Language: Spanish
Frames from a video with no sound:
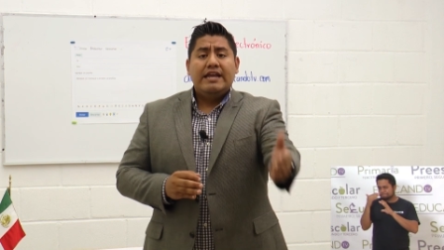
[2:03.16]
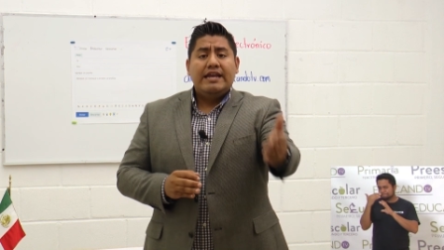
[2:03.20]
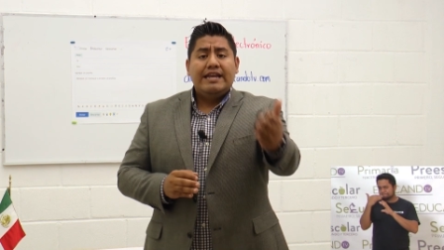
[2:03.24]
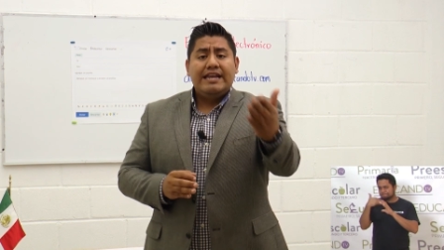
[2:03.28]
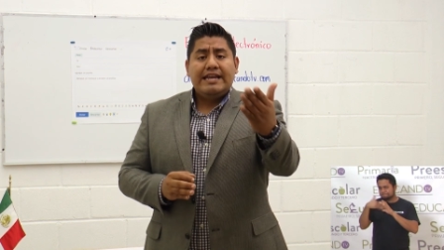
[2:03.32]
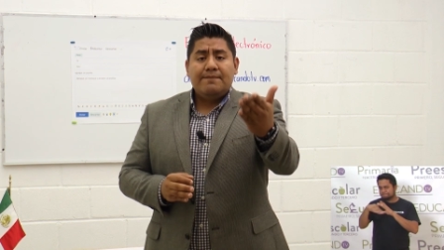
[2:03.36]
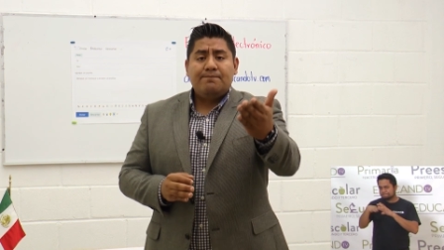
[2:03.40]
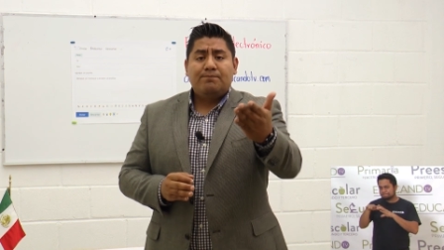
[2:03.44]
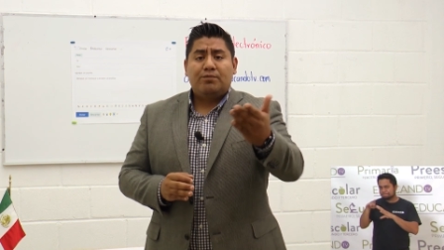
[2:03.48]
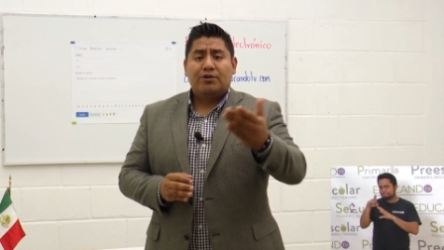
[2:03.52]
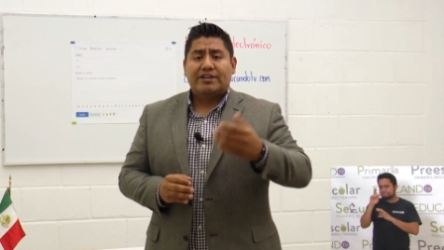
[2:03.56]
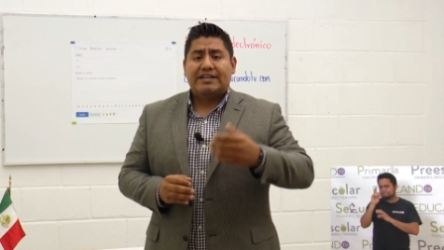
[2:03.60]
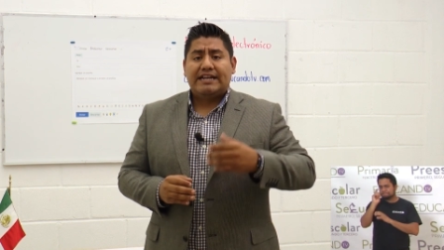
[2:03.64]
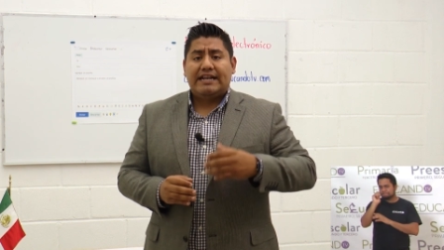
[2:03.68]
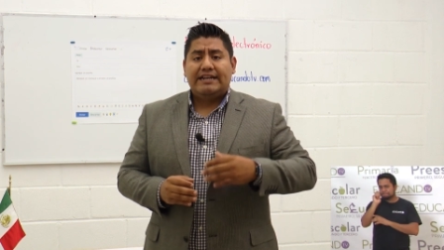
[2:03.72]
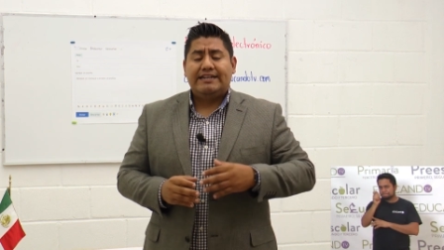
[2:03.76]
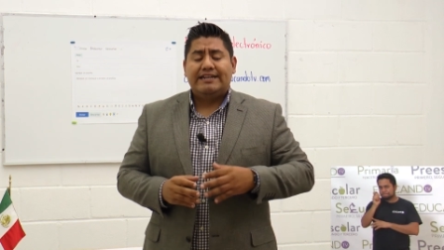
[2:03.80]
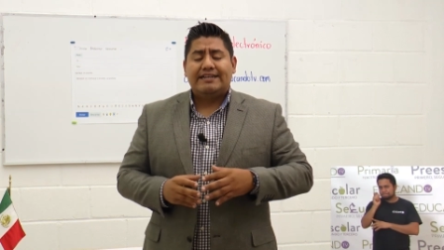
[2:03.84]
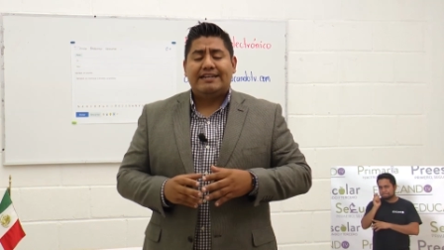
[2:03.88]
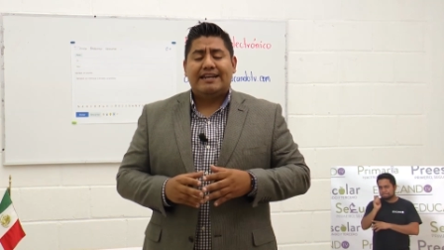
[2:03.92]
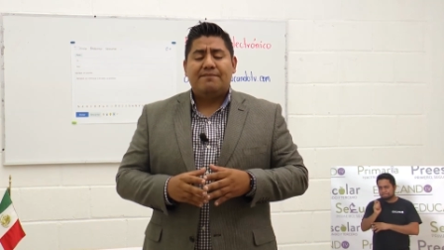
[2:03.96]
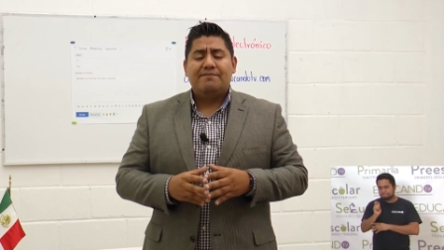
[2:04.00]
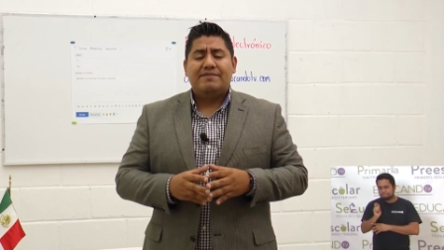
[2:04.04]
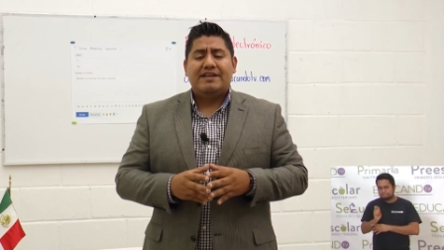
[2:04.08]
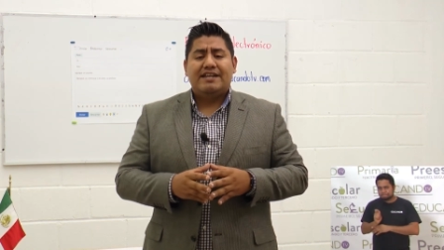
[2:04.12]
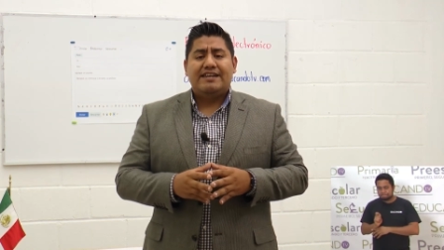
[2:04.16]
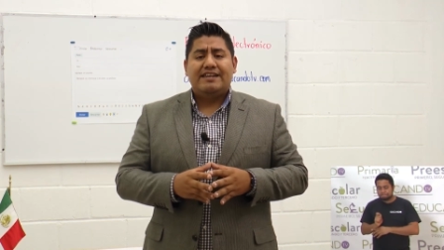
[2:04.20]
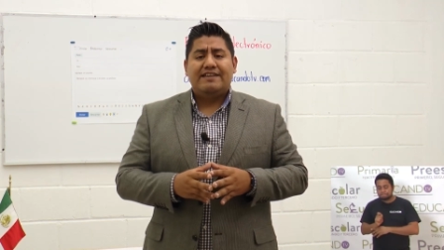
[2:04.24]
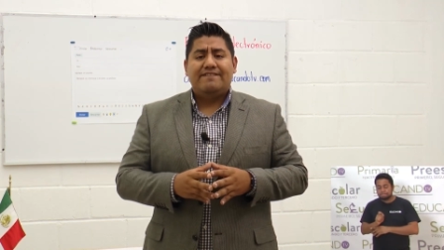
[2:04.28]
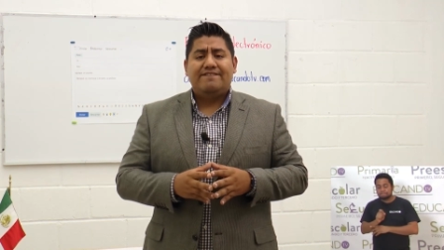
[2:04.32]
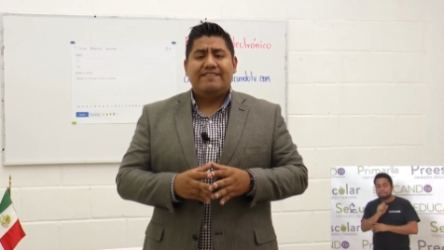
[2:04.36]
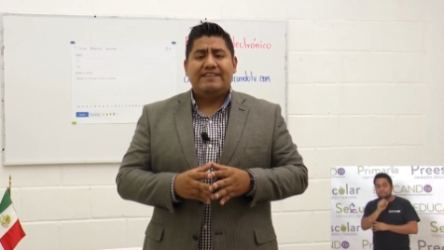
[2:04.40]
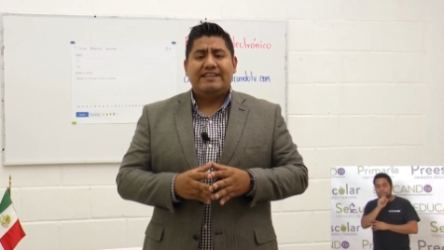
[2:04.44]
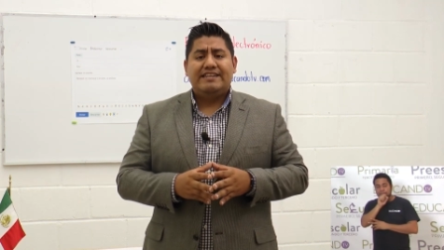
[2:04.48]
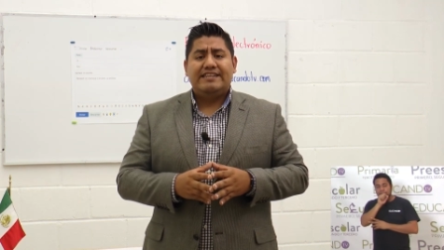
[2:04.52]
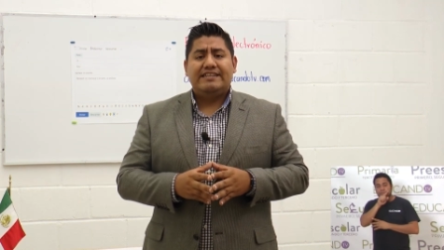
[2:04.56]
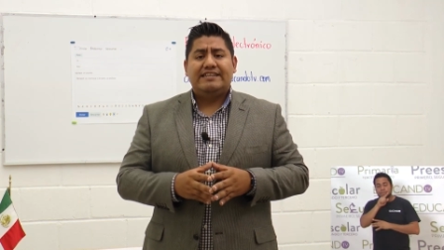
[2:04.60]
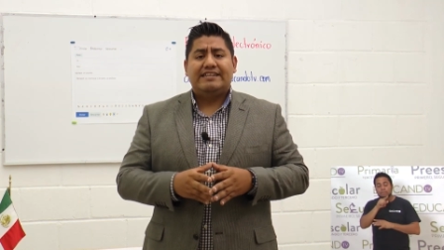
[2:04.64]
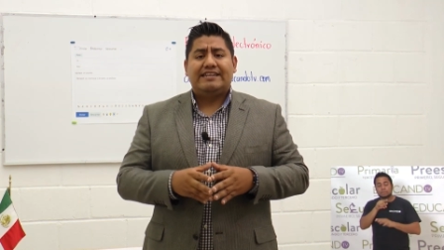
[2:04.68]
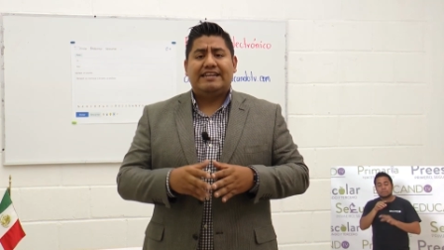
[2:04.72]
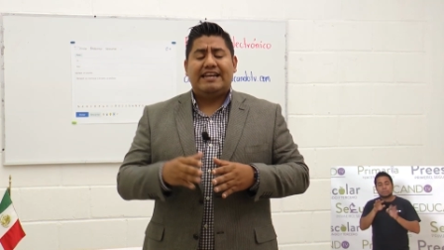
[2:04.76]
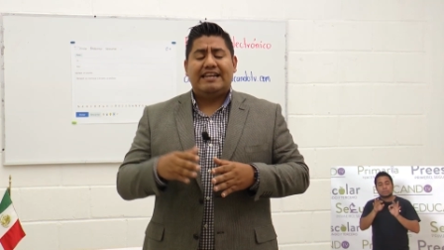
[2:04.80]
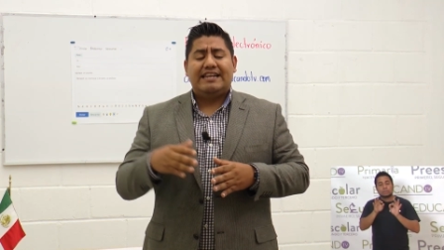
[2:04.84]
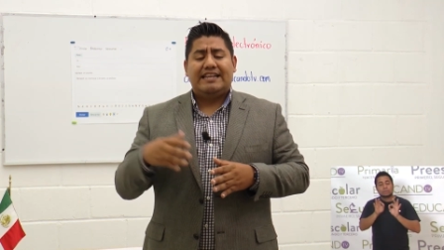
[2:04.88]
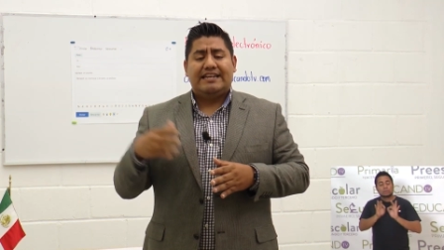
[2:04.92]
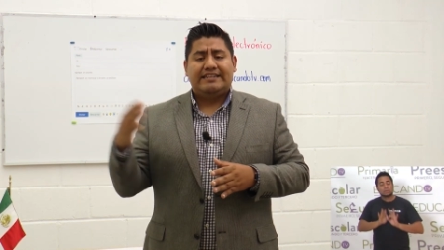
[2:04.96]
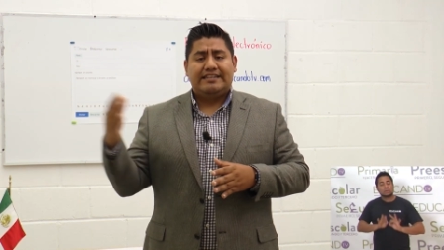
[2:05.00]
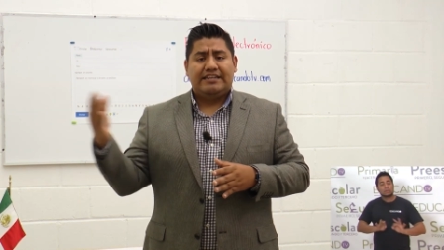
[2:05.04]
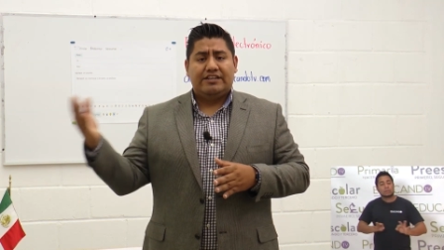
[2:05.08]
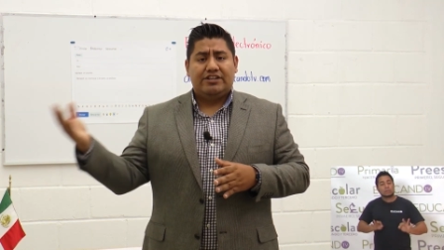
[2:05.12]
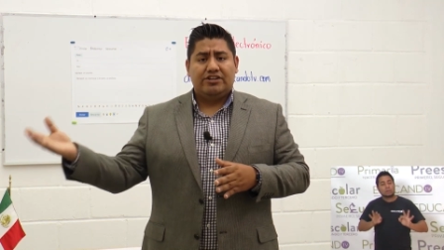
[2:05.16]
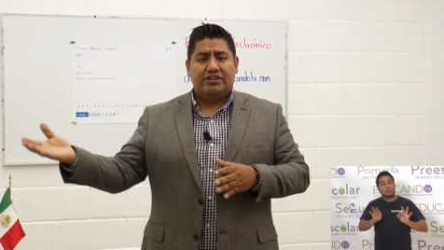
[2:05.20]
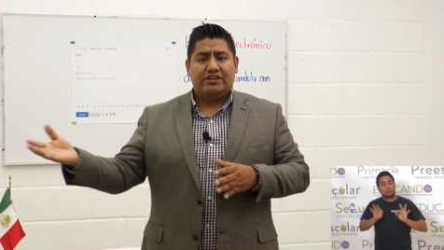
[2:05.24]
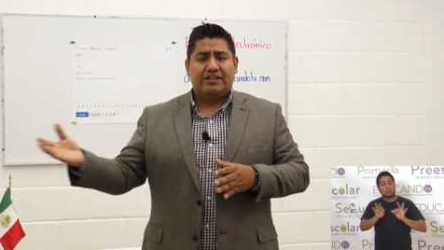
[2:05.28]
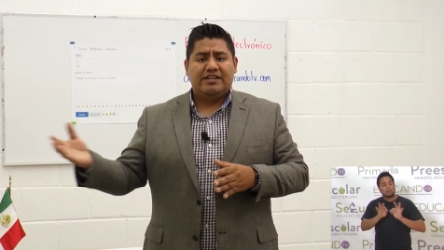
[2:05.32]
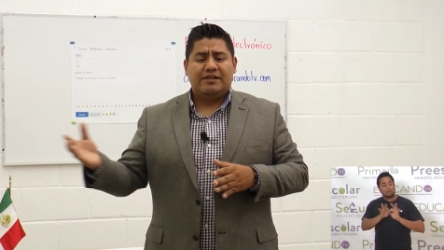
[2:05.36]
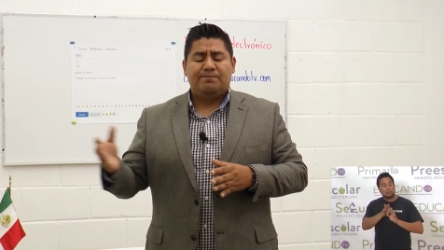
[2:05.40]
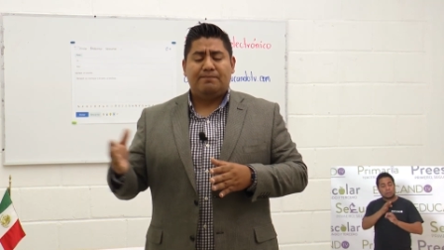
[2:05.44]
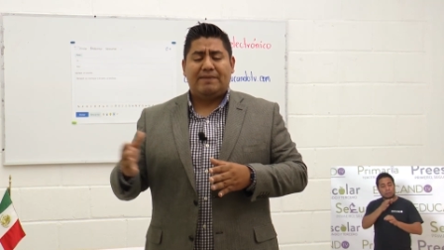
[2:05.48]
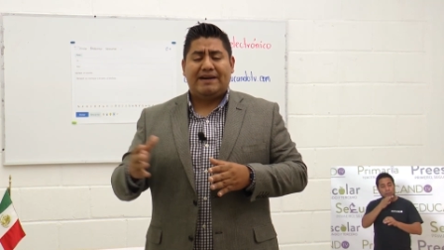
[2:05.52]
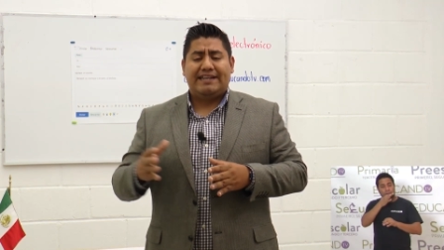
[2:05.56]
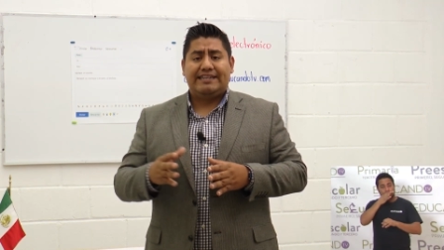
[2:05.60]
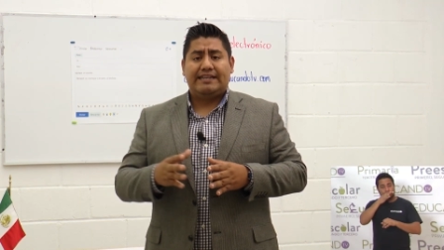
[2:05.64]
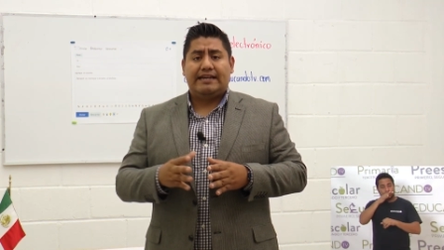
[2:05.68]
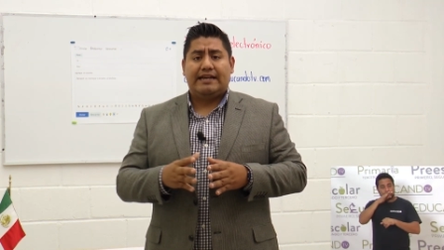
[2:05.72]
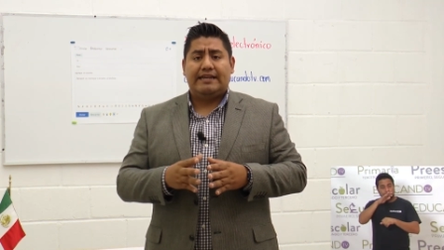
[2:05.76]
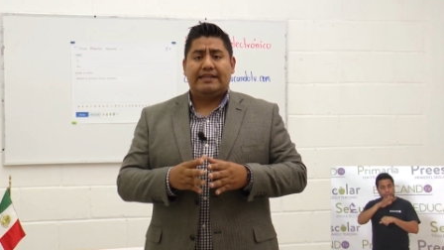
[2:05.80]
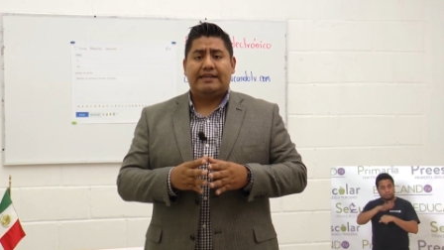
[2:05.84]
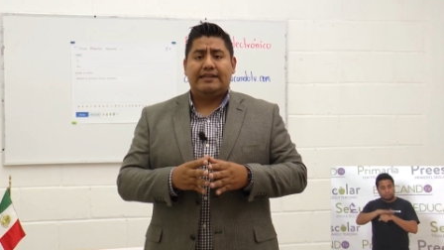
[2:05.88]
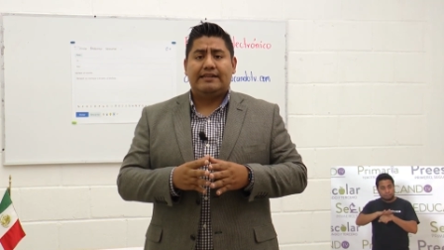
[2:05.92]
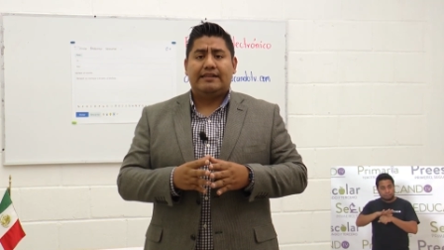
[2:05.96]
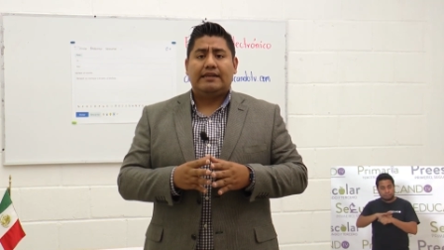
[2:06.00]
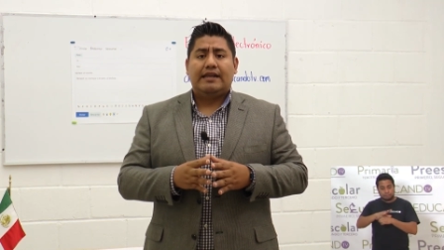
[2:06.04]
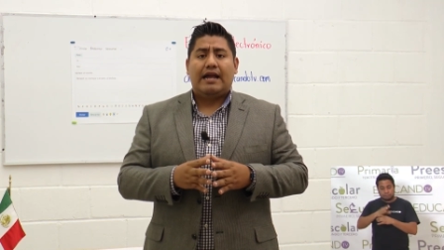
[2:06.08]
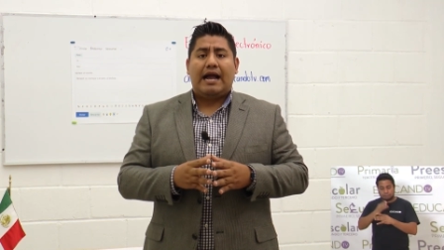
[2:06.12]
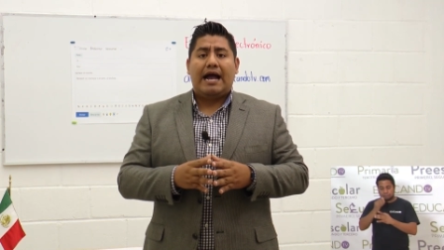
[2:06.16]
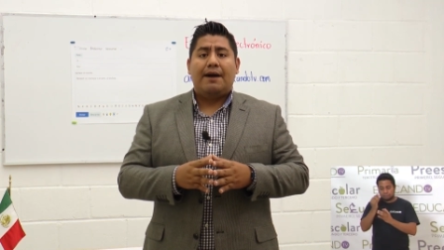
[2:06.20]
Importante también definir que en las sesiones pasadas